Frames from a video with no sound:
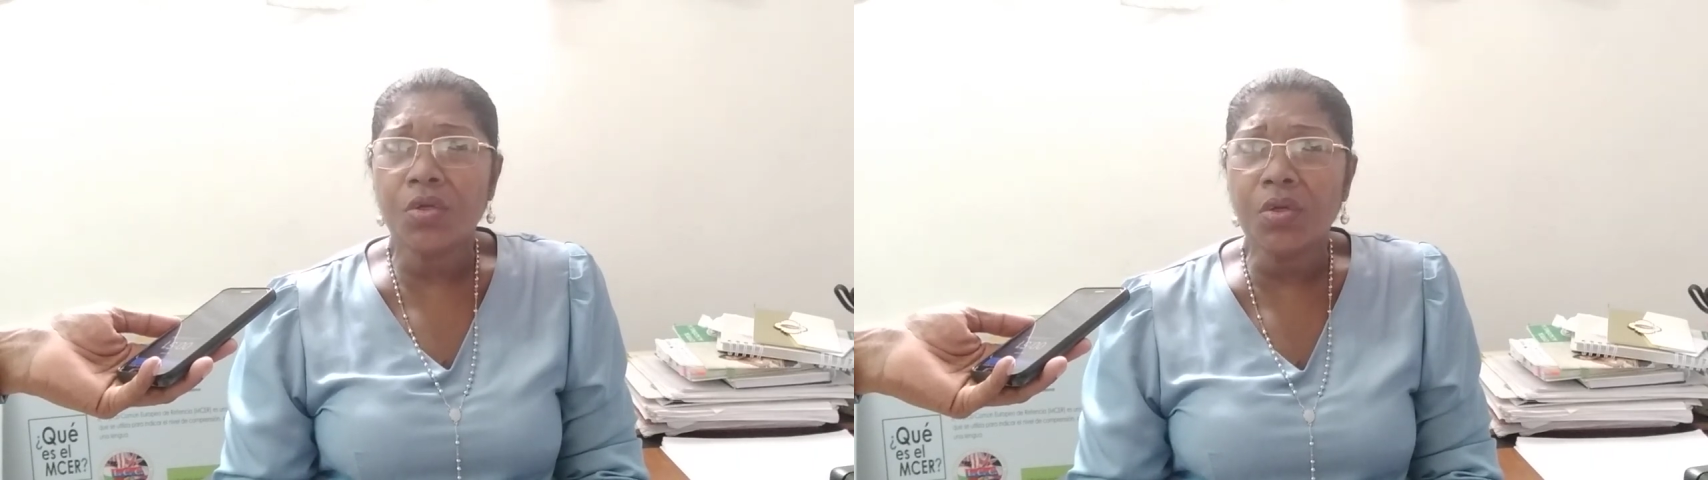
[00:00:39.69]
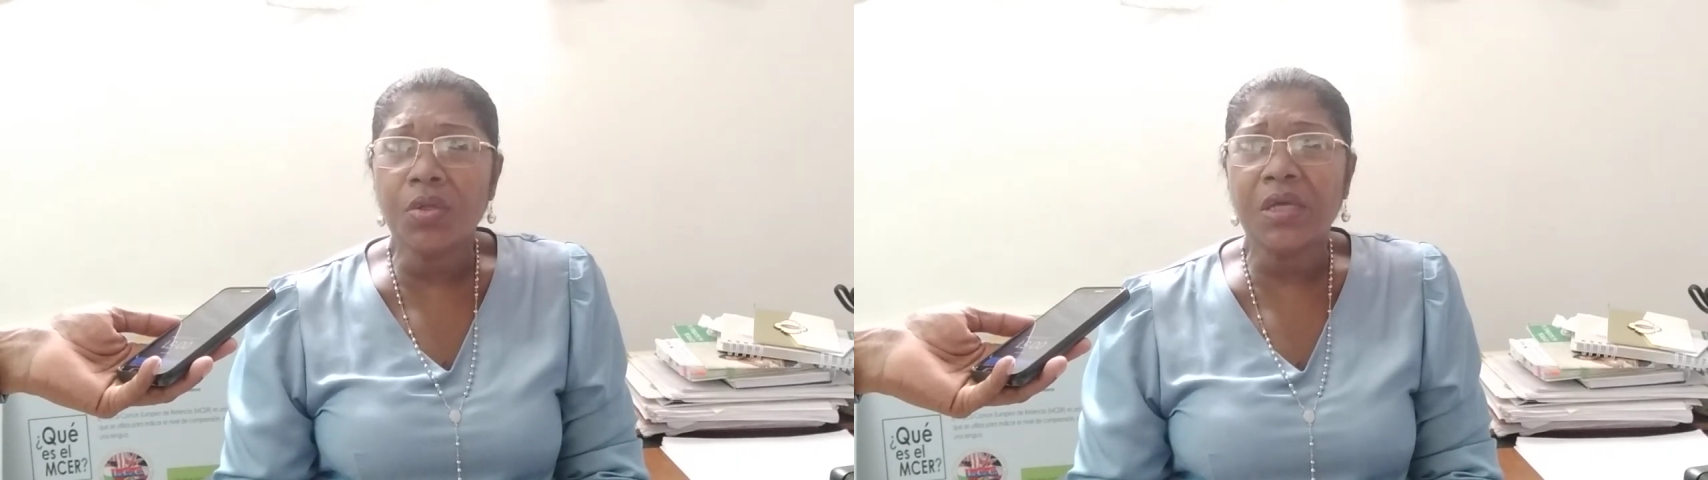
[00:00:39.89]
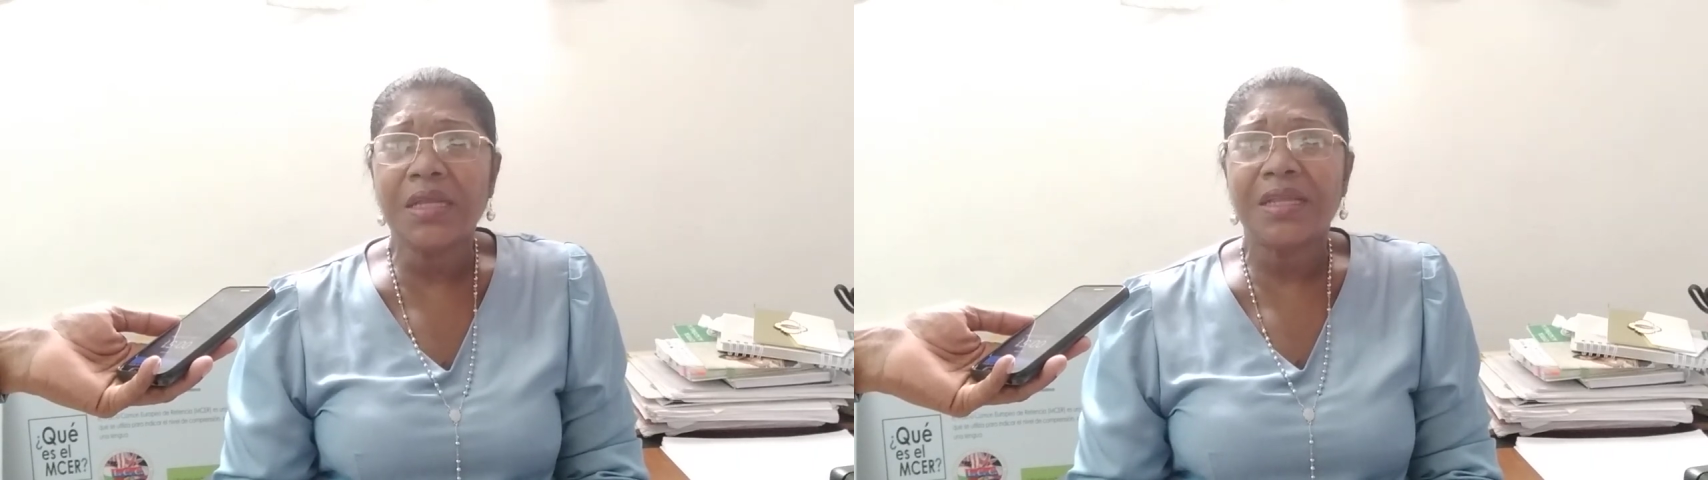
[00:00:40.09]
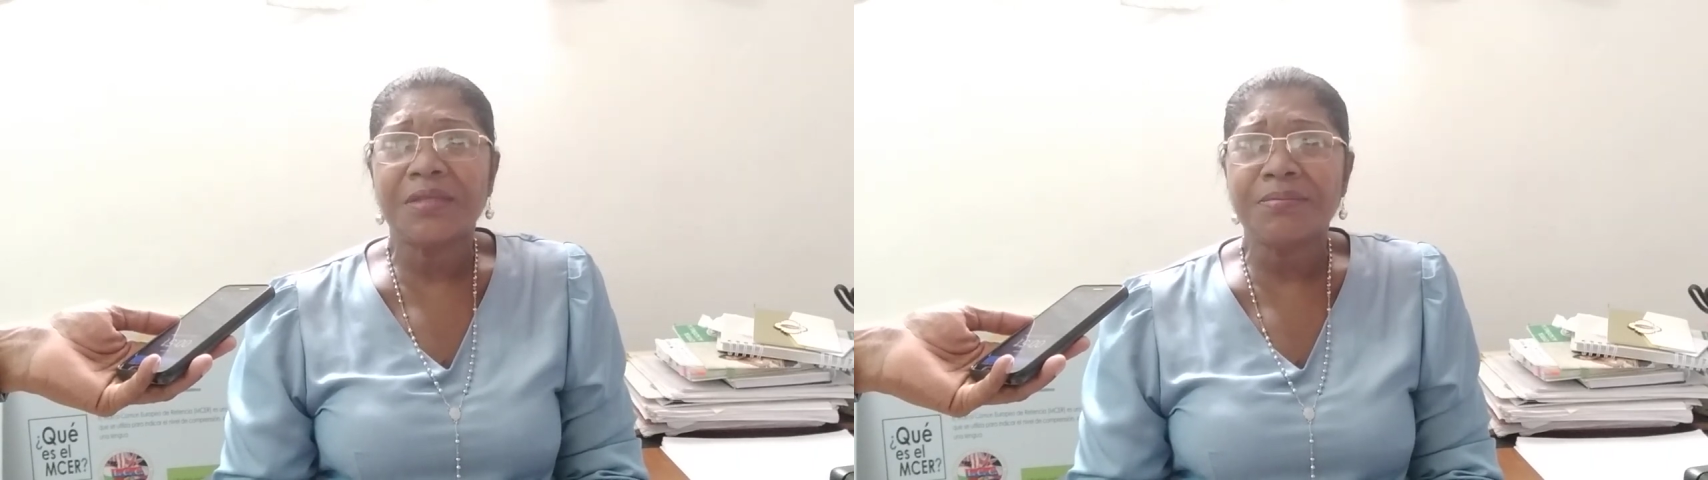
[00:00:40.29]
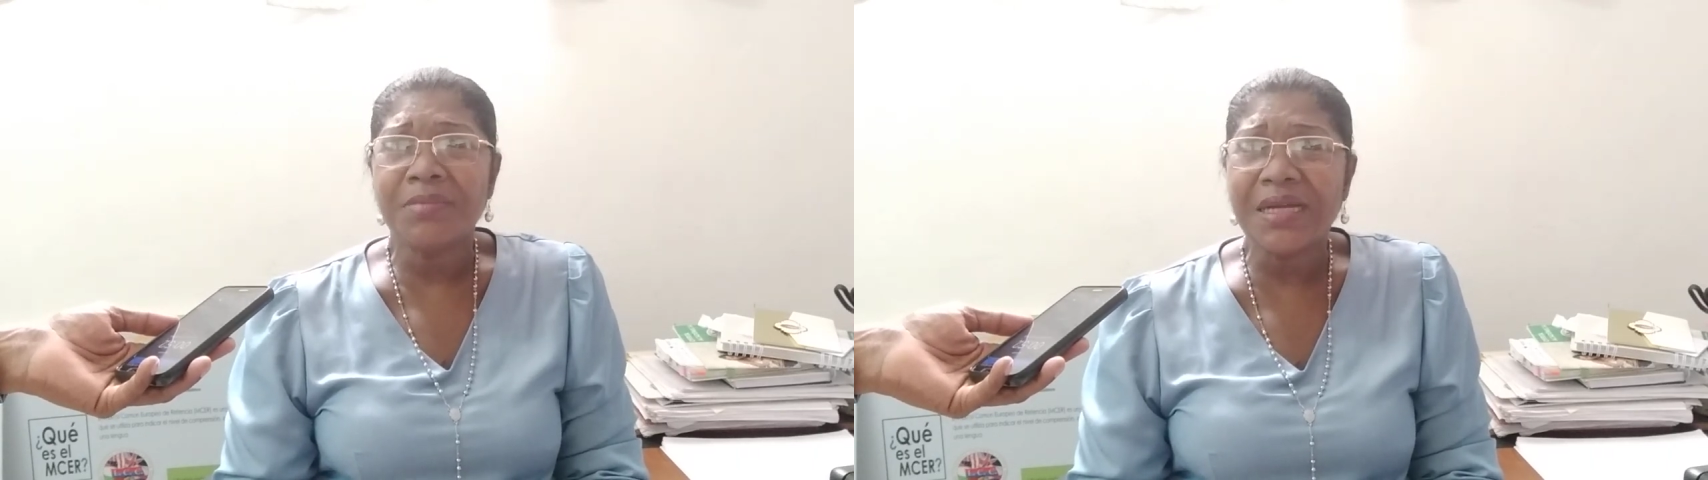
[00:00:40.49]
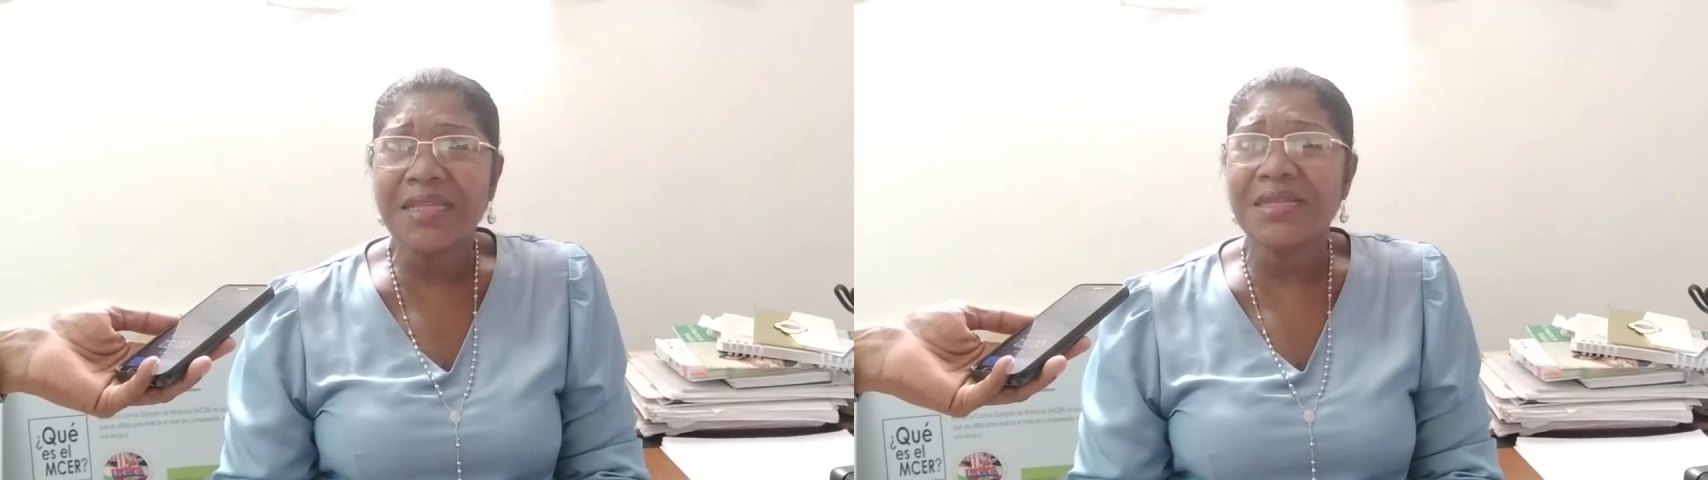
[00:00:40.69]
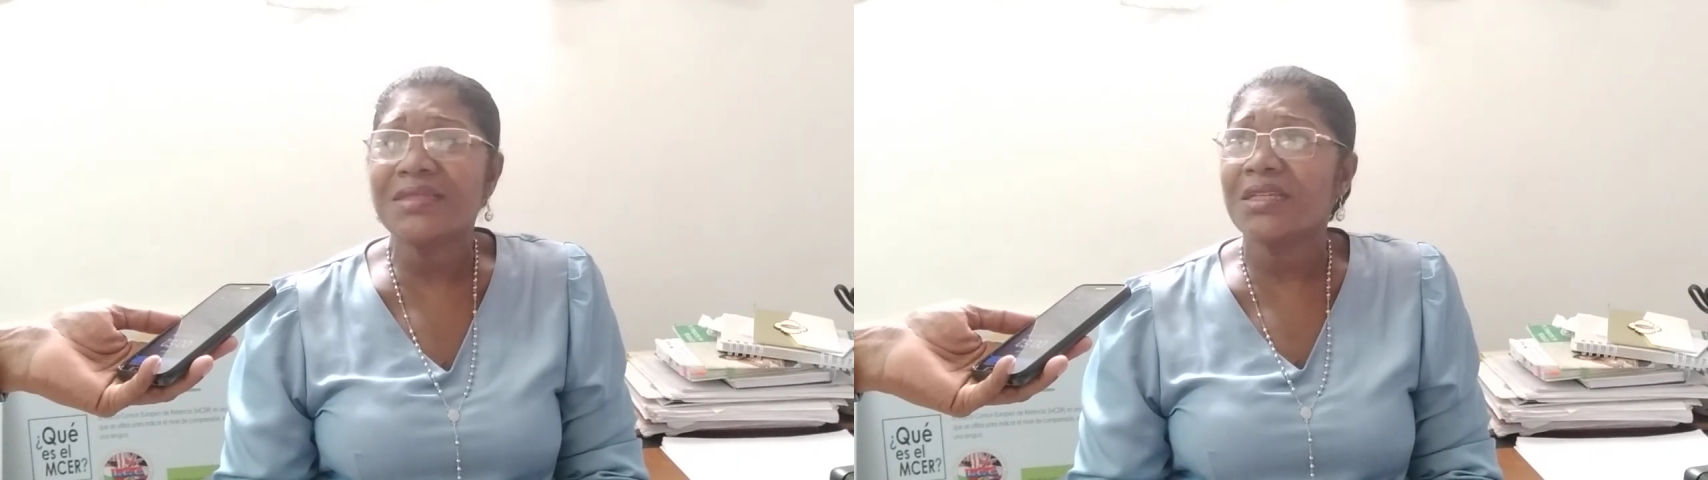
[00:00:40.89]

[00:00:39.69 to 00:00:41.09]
todas las mallas